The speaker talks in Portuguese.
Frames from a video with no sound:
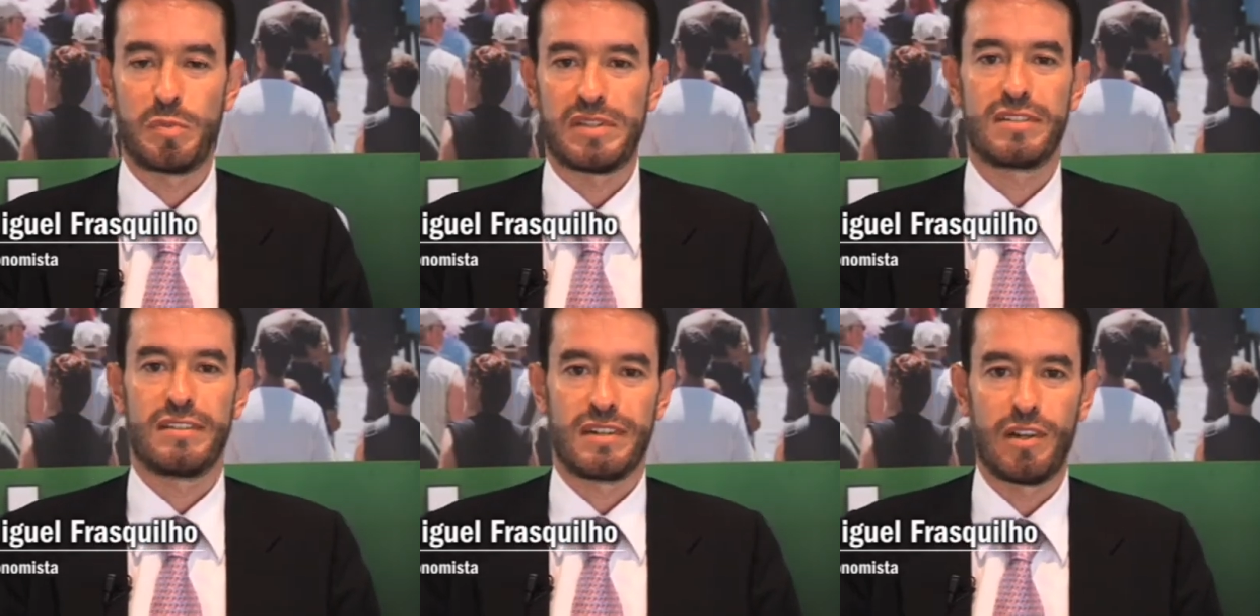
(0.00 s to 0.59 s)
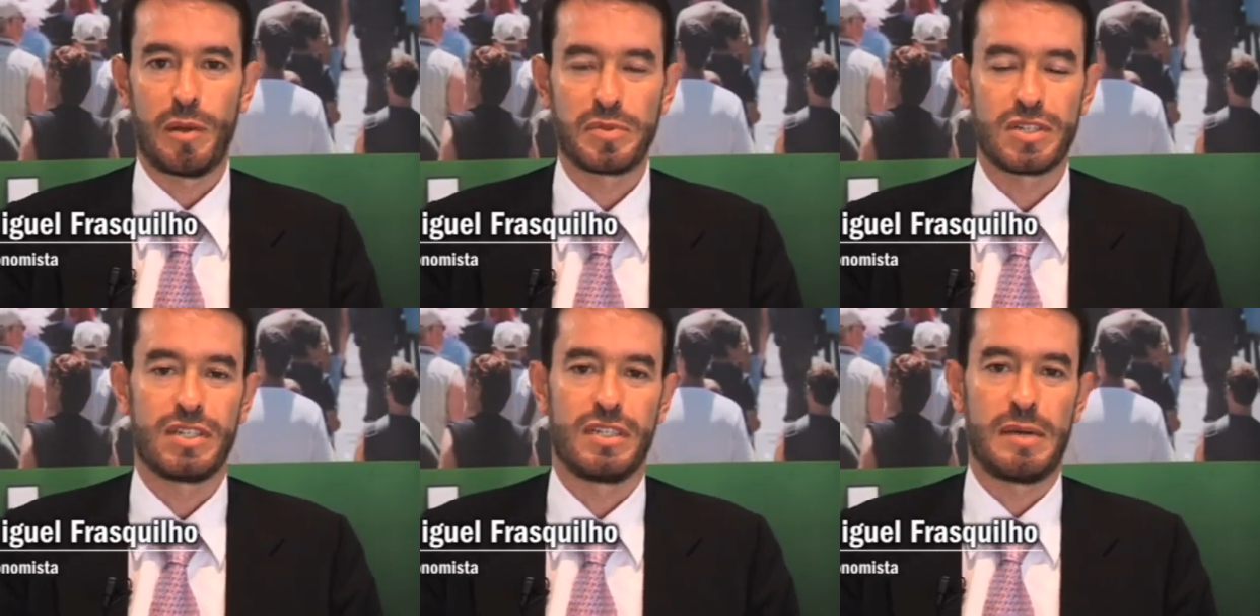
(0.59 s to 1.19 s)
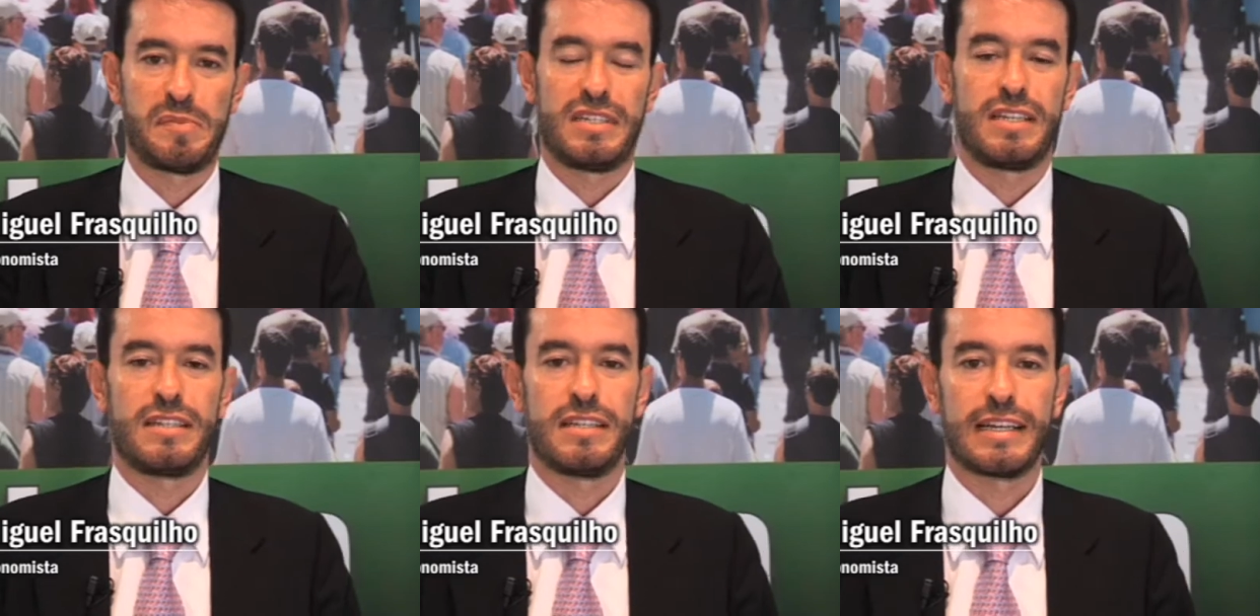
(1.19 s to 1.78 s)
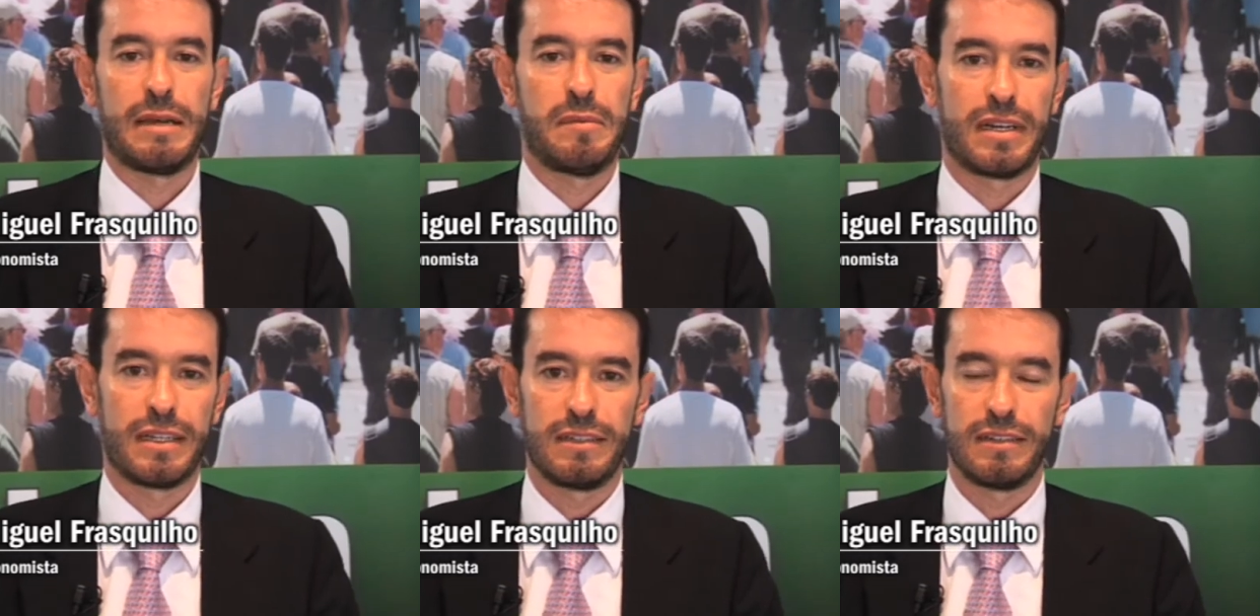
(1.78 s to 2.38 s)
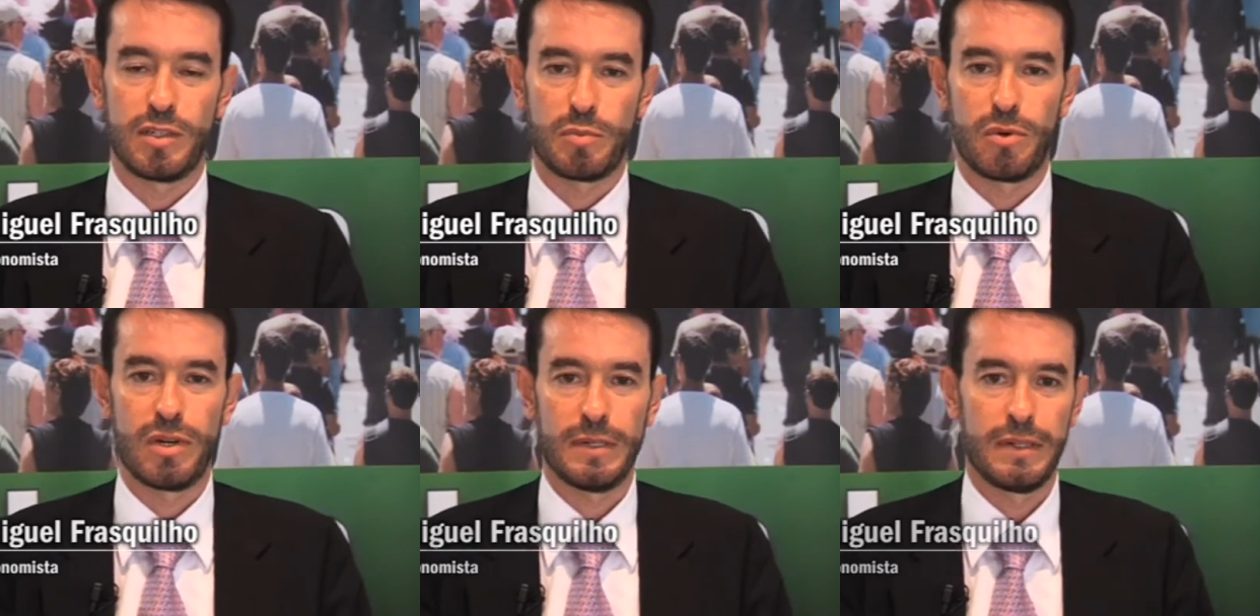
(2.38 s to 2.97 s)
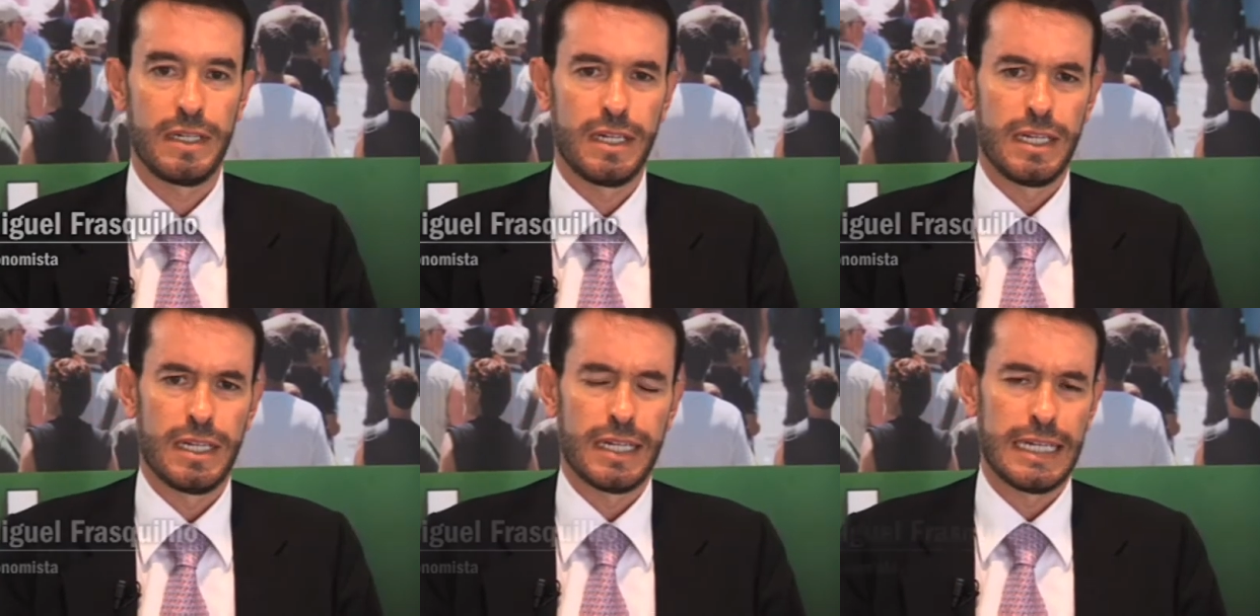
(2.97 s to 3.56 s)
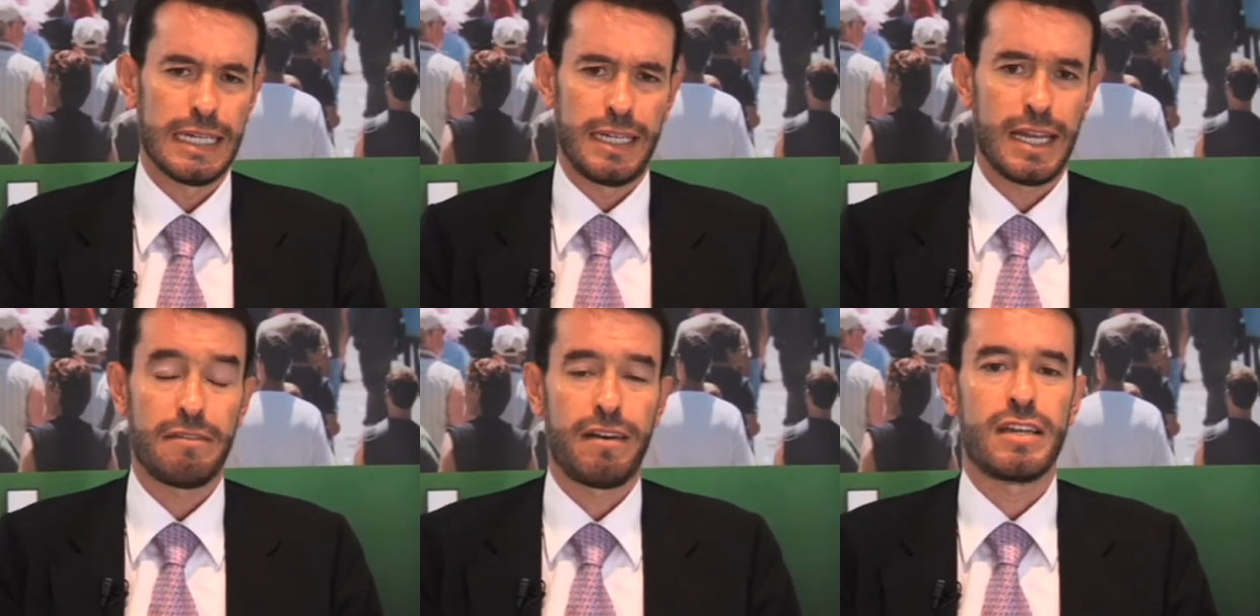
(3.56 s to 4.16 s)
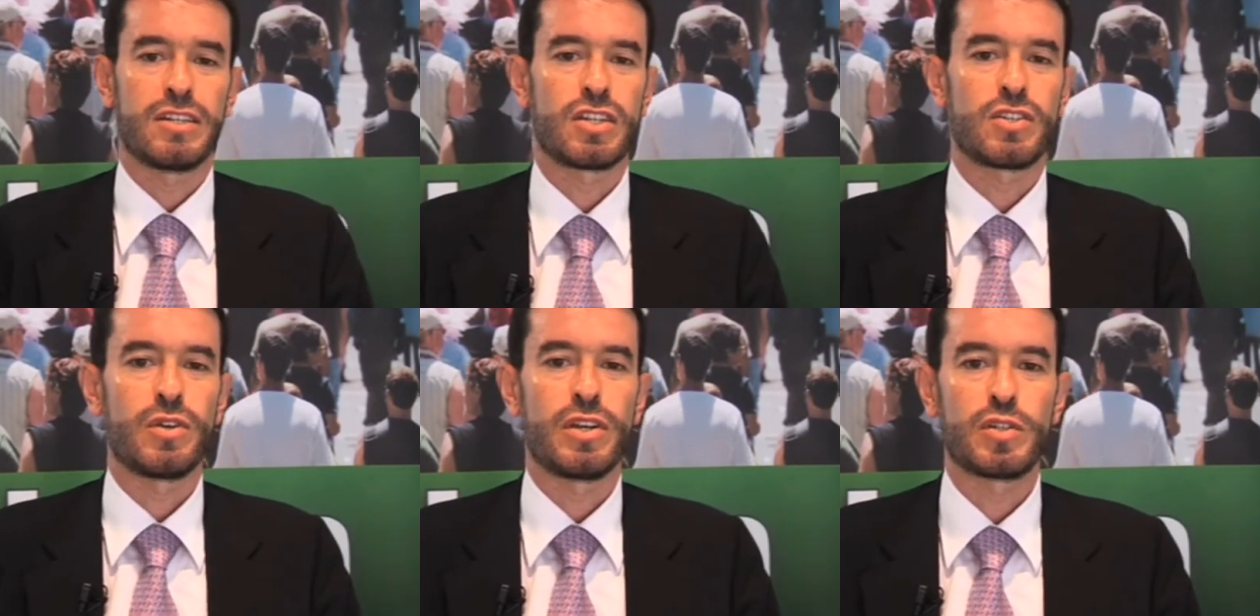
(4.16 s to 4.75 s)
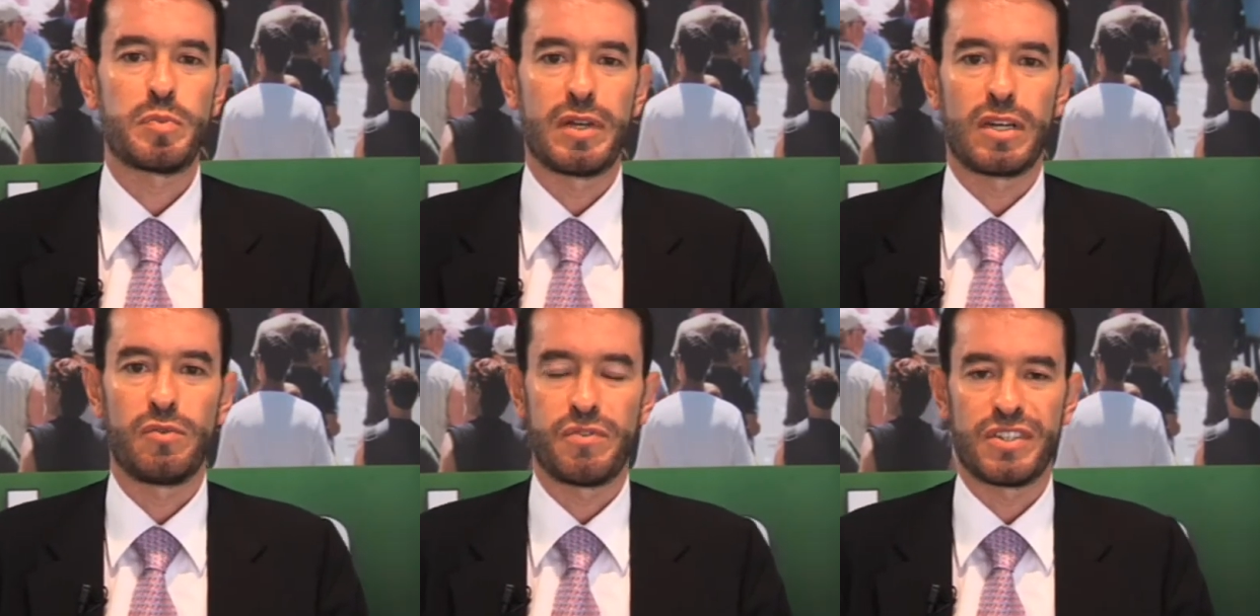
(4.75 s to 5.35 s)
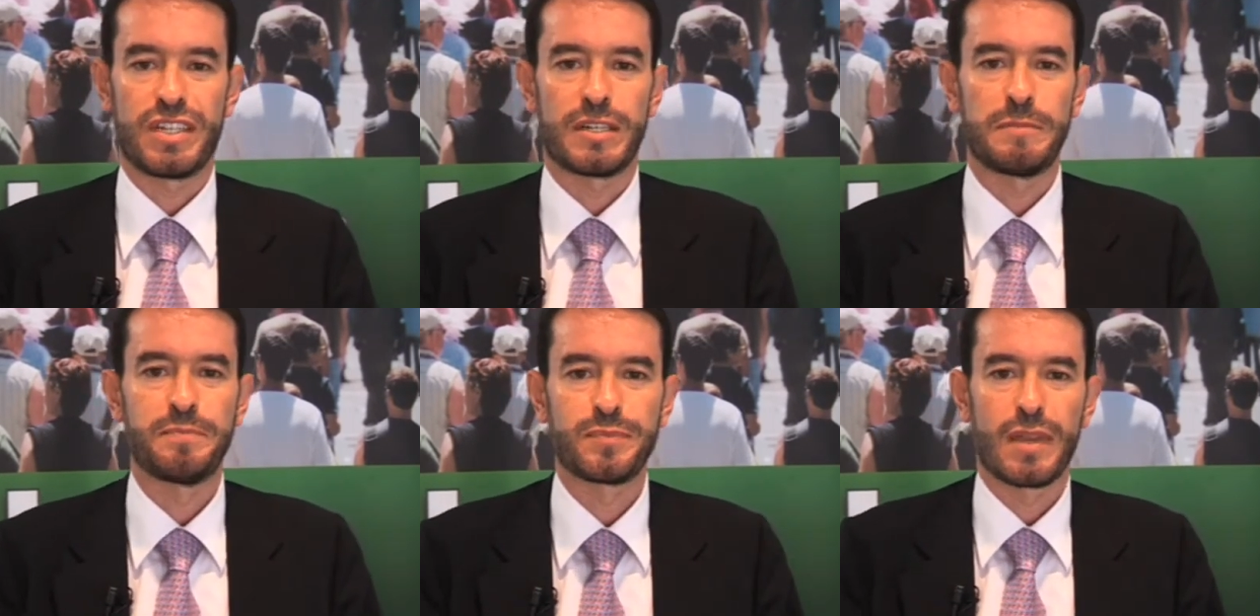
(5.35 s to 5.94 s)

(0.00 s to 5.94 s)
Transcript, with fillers: Pedro Santana Lopes à presidência da Câmara de Lisboa e há várias razões para o fazer.